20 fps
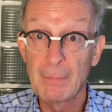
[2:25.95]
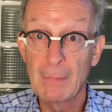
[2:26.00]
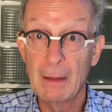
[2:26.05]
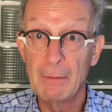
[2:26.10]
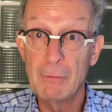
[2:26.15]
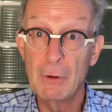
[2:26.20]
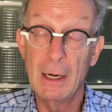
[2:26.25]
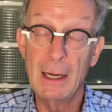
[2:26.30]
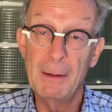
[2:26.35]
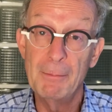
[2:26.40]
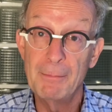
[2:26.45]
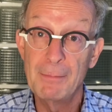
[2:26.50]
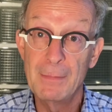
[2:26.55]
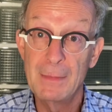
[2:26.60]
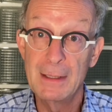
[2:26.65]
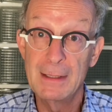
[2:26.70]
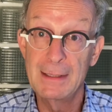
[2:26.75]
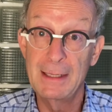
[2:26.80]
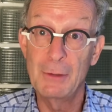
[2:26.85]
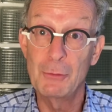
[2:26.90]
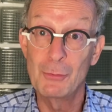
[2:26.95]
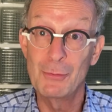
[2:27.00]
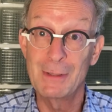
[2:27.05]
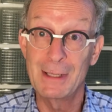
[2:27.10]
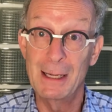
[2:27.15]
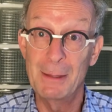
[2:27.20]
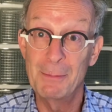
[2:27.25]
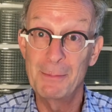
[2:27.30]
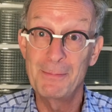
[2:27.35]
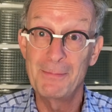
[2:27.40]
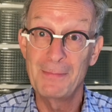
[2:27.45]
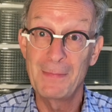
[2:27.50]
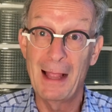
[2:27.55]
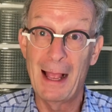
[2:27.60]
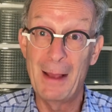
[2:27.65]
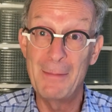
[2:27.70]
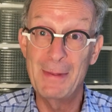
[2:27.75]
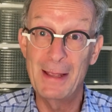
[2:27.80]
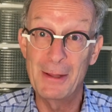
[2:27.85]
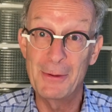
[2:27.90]
Voilà, c'est tout simple.
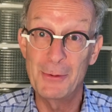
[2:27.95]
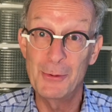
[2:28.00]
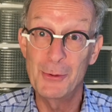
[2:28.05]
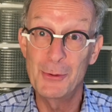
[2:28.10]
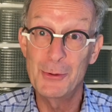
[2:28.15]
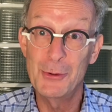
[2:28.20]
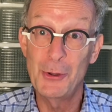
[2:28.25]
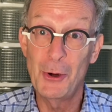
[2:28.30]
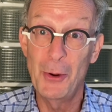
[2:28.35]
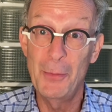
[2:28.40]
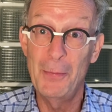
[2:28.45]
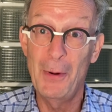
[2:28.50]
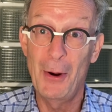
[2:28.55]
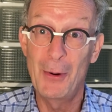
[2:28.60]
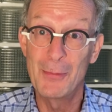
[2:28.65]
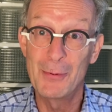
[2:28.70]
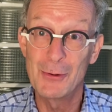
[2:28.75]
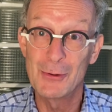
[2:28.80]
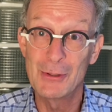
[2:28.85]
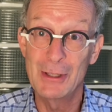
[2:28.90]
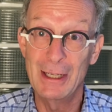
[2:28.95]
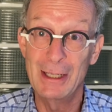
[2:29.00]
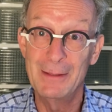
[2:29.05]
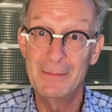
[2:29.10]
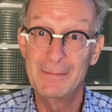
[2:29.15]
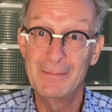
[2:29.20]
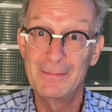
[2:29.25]
À bientôt, je repars en plongée.